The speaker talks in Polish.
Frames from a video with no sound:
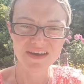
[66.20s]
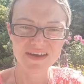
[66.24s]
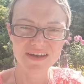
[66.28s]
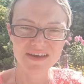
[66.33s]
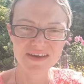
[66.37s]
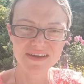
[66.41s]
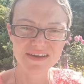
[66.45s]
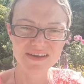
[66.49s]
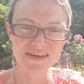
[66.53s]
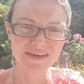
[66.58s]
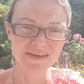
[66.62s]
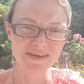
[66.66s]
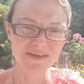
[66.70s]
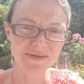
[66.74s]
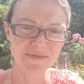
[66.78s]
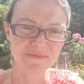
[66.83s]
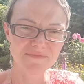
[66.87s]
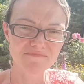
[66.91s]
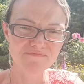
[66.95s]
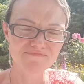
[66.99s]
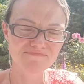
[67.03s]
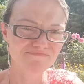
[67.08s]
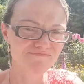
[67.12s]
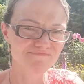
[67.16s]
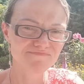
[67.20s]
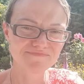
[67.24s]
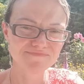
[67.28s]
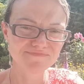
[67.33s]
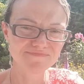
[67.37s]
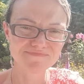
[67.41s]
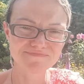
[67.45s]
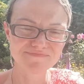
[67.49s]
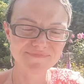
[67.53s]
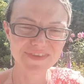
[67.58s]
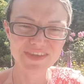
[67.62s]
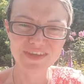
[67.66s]
e,
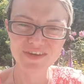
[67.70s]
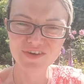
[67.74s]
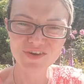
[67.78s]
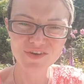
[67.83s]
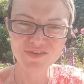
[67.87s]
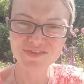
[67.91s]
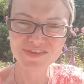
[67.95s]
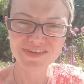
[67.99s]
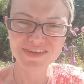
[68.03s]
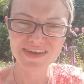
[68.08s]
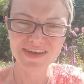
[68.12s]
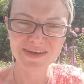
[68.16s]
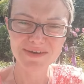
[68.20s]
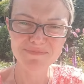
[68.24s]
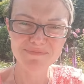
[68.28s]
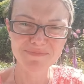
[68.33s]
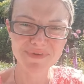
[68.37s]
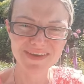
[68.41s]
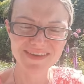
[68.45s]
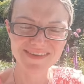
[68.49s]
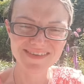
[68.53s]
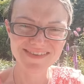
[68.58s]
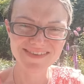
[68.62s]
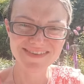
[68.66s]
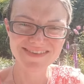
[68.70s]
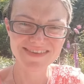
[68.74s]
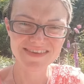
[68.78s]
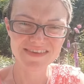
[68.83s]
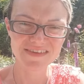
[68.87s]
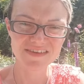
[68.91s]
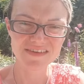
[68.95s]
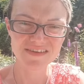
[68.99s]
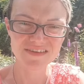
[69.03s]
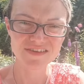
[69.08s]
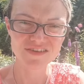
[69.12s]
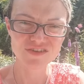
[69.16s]
tygodnia bez
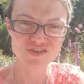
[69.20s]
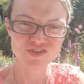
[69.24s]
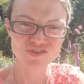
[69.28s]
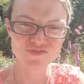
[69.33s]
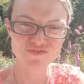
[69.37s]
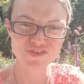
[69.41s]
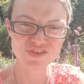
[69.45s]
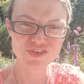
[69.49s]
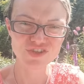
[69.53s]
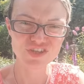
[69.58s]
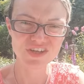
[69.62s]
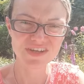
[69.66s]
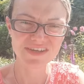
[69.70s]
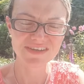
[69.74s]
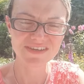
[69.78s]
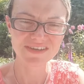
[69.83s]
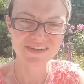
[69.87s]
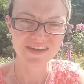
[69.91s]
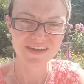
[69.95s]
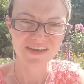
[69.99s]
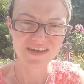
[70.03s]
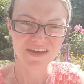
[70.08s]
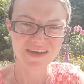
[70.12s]
ćwiczeń,